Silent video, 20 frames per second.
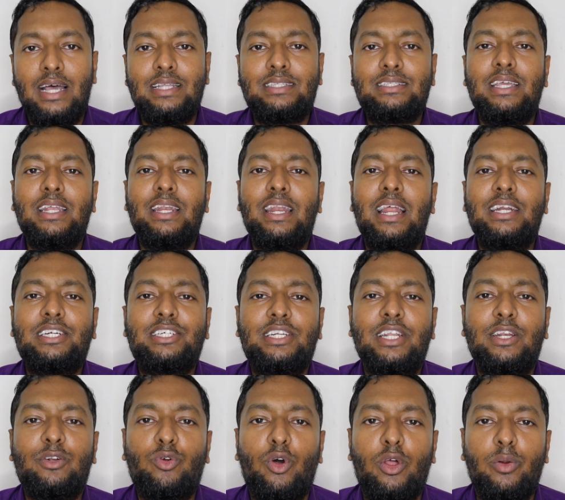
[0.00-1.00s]
আজকে
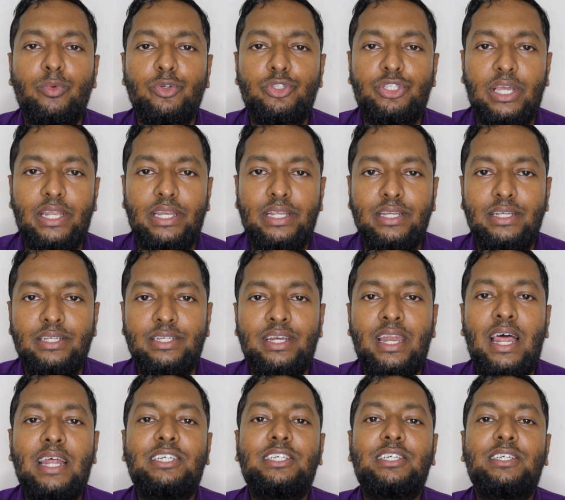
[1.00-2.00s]
রাষ্ট্রের কর্মচারী
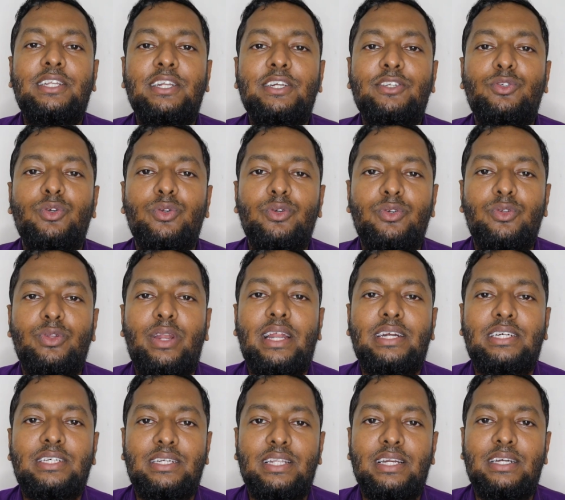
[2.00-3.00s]
রাষ্ট্রের জন্য
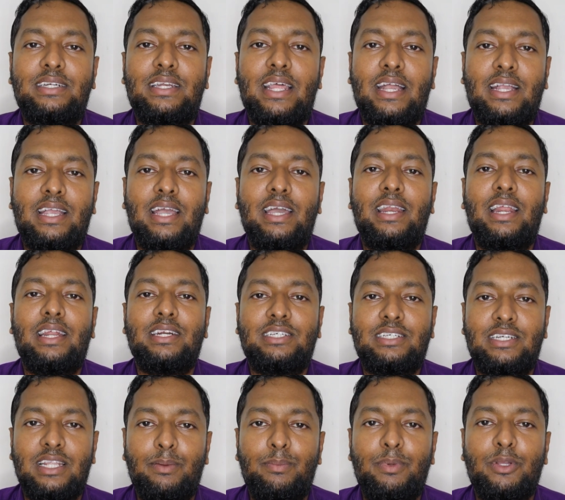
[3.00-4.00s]
রাষ্ট্রের টাকায়
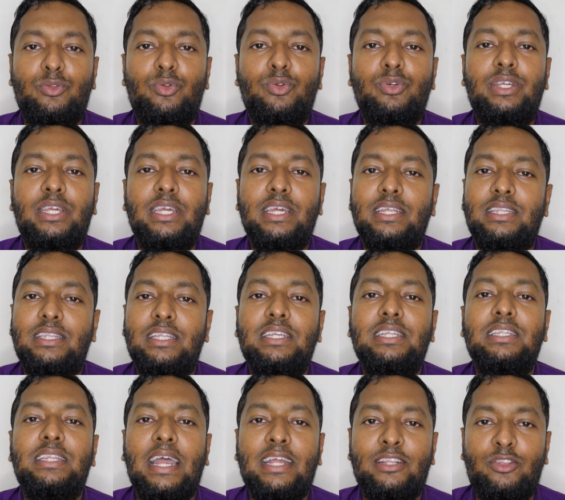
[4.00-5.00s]
রাষ্ট্রের বেতন খেয়ে
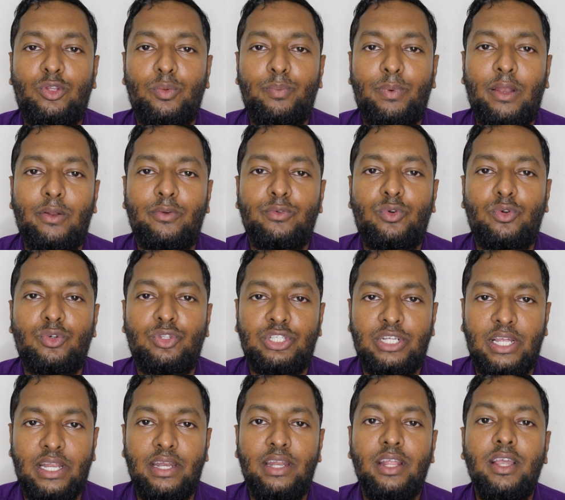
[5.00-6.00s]
তিনি দায়িত্ব পালন
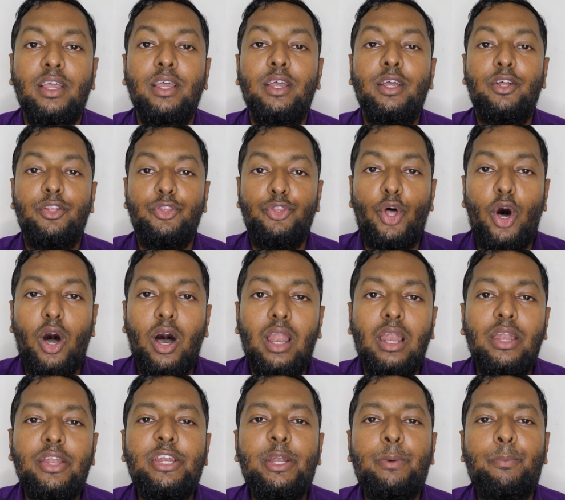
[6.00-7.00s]
করছেন
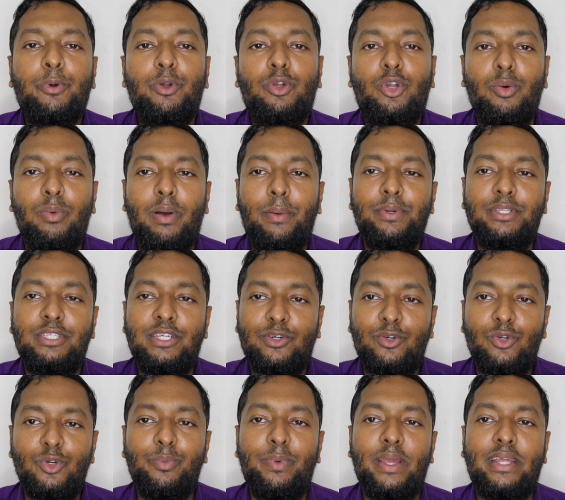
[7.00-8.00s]
দল নিরপেক্ষভাবে যে
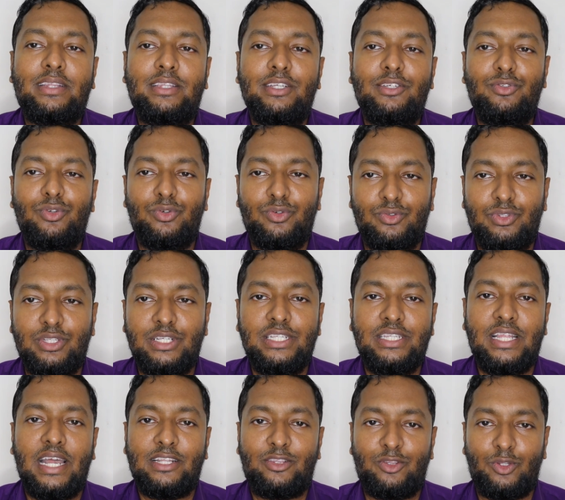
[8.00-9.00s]
কোনো ব্যক্তির জন্য
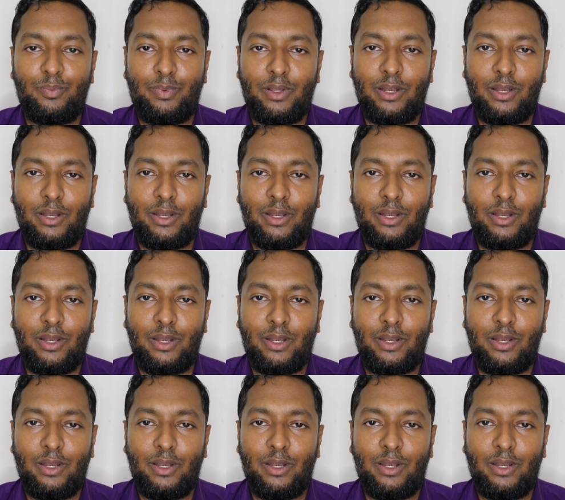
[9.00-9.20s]
তিনি দায়িত্ব